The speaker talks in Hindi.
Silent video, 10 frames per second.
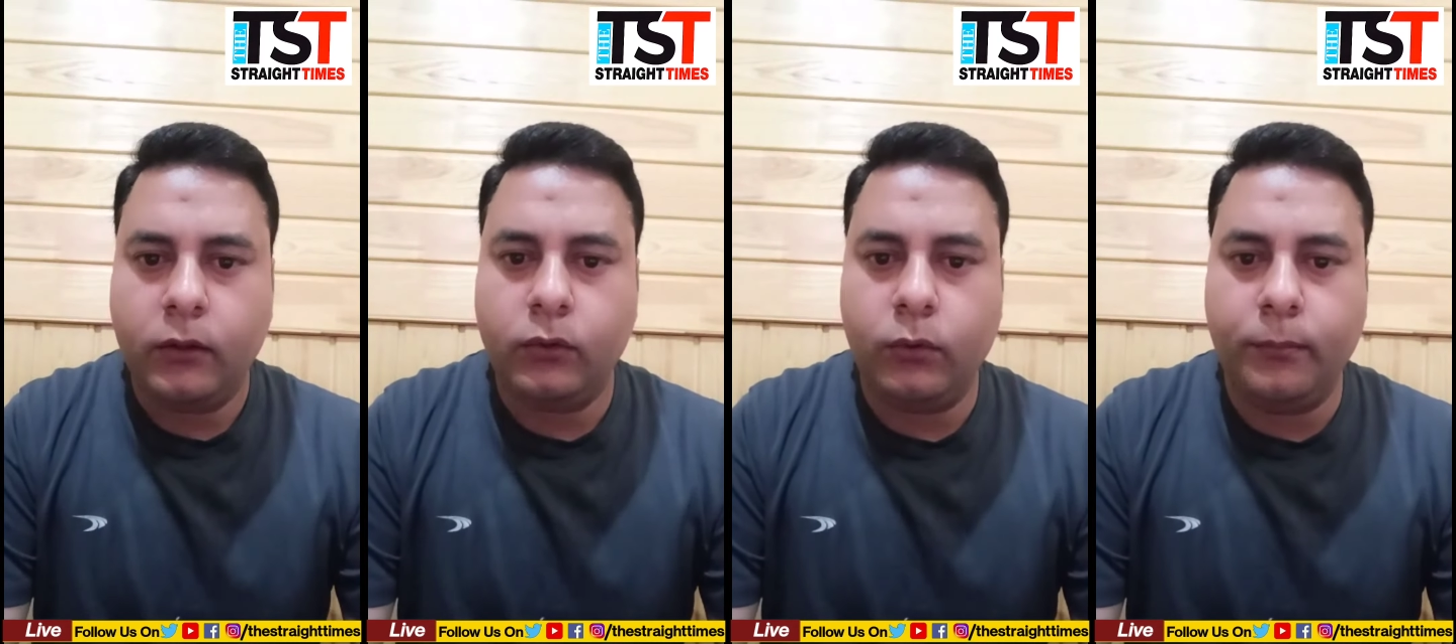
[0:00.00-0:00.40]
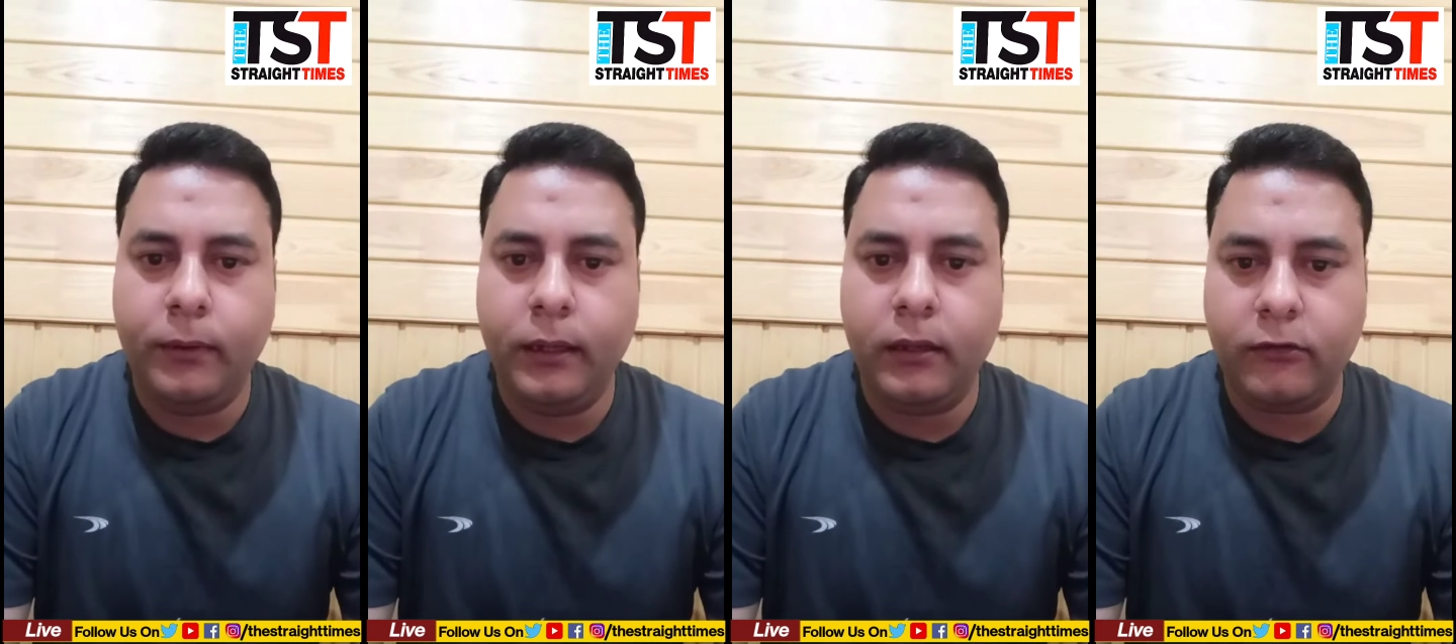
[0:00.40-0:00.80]
तो
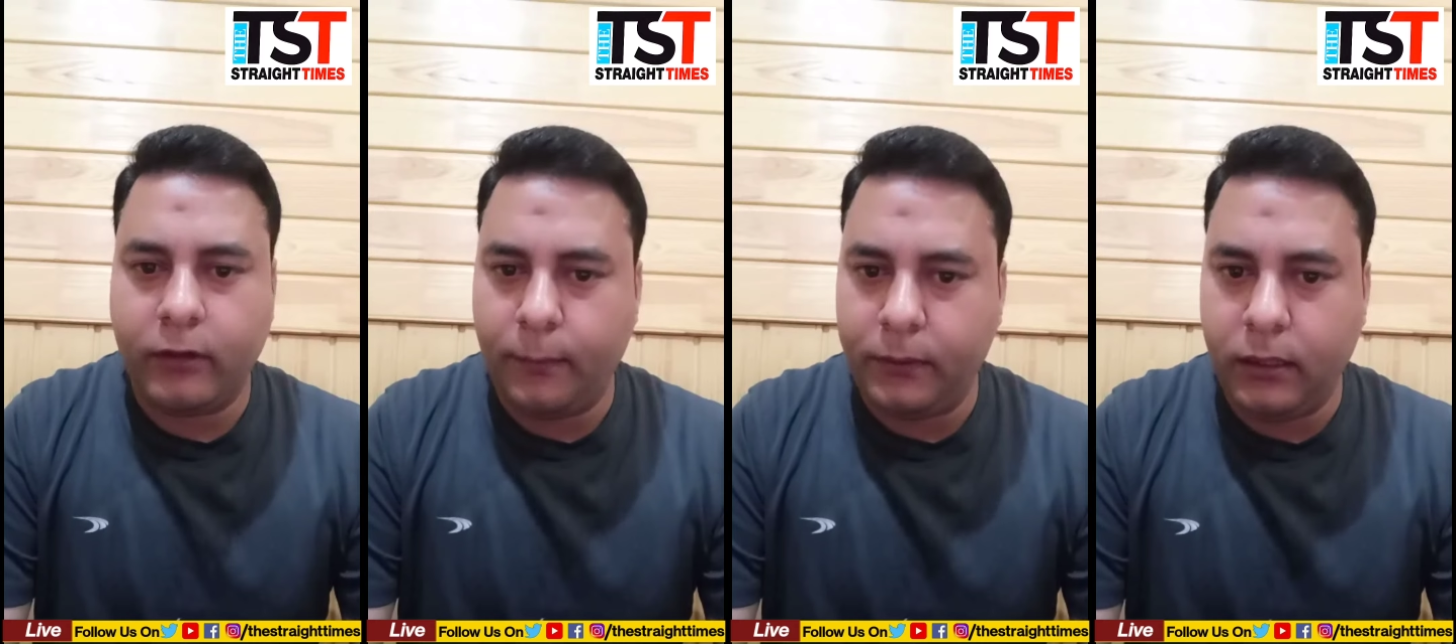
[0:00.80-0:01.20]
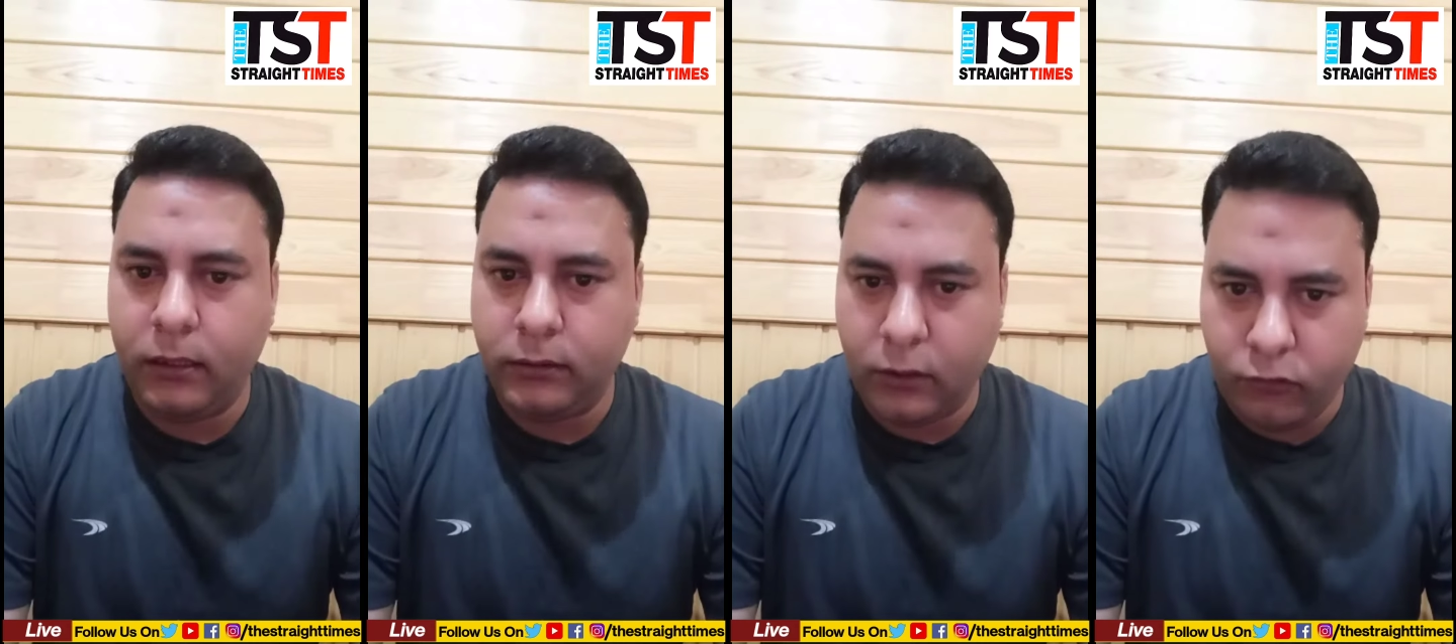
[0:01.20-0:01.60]
मैं सबका
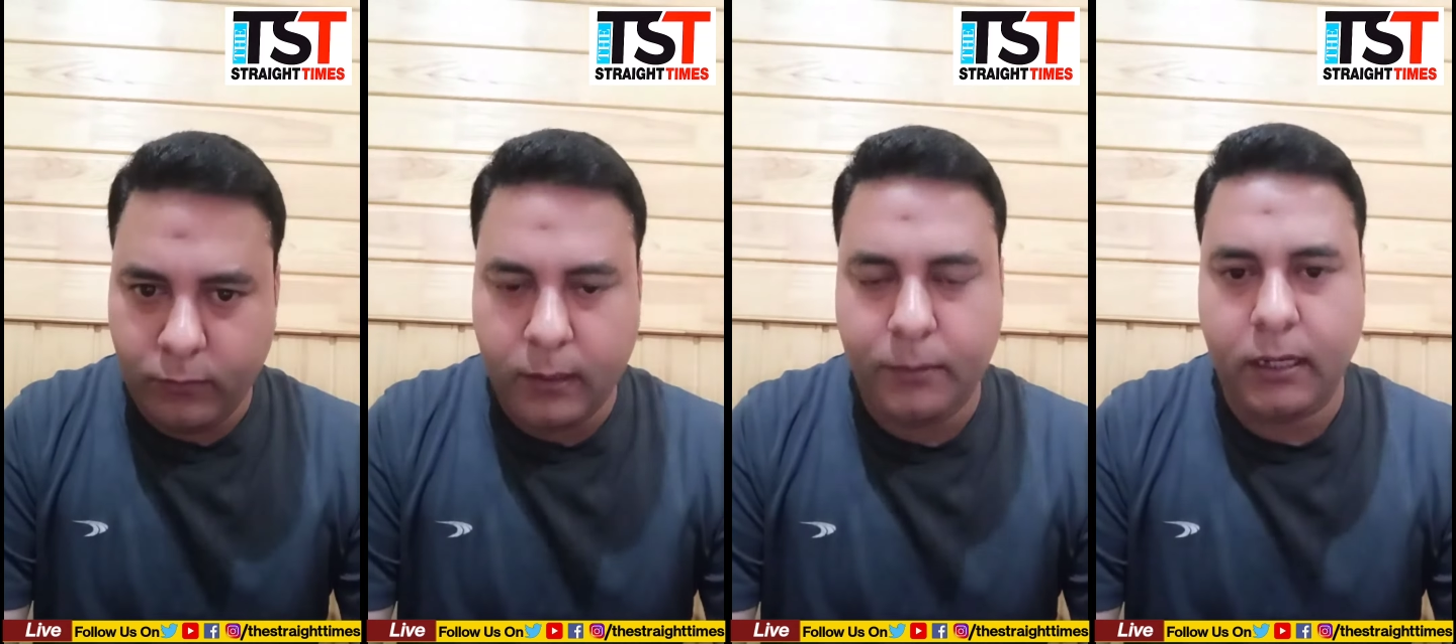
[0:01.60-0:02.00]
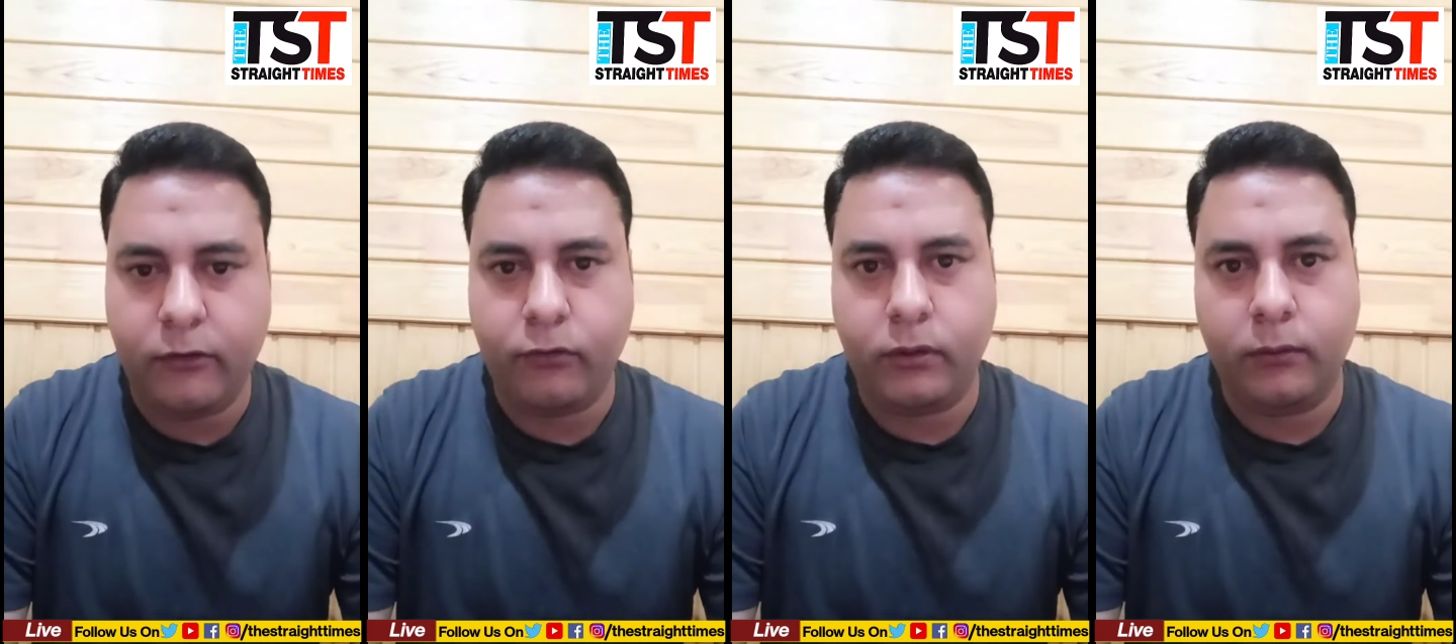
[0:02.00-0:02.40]
तर्जुमान भी रह
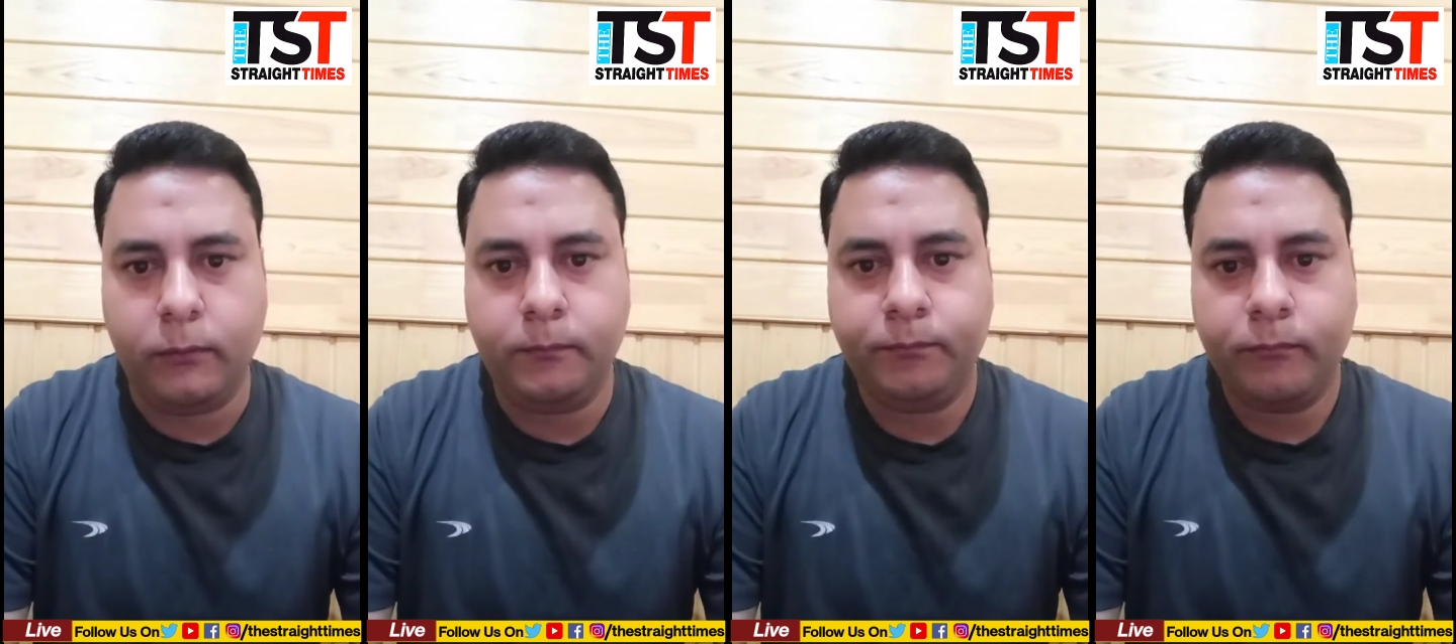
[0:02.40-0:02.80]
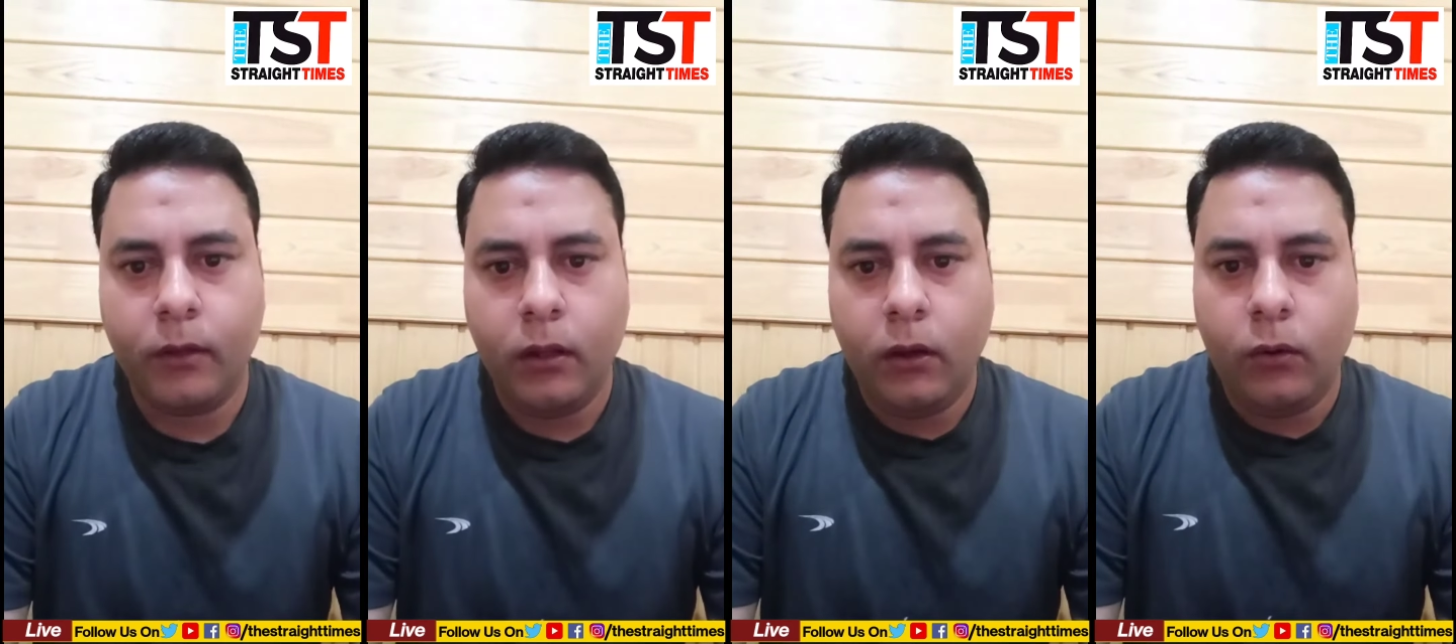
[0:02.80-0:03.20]
चुका
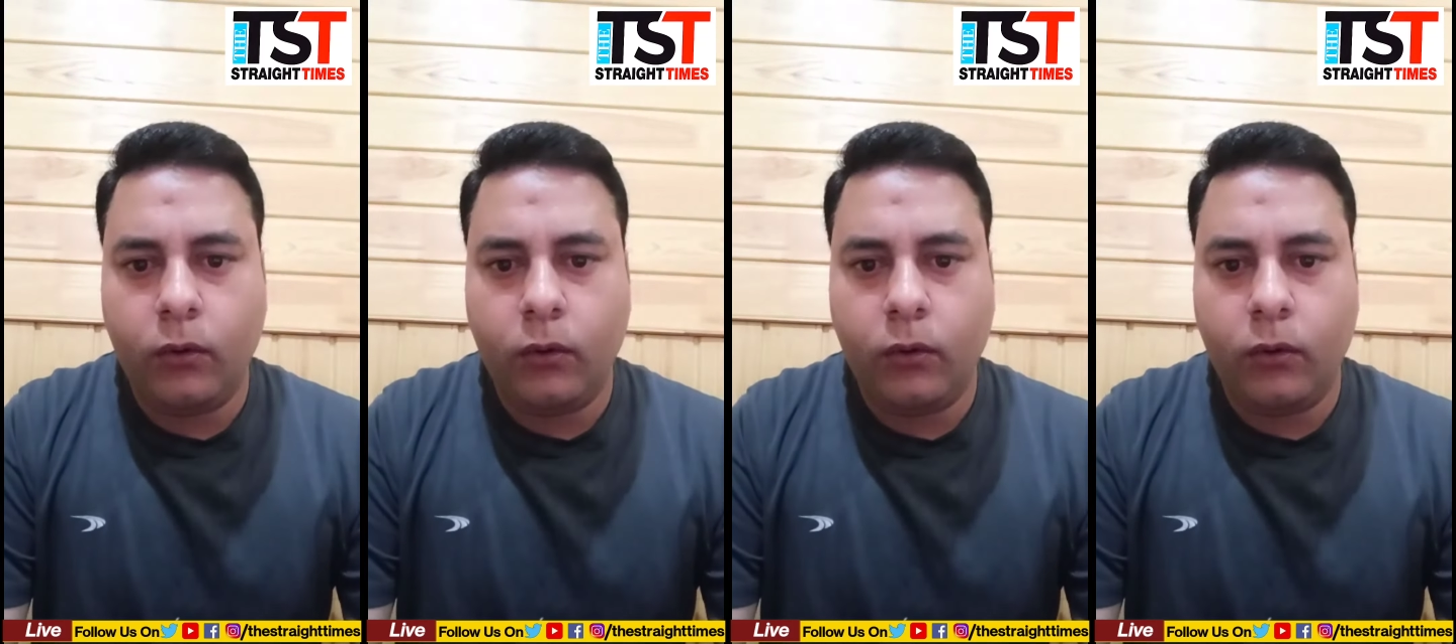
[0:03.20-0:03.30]
हूँ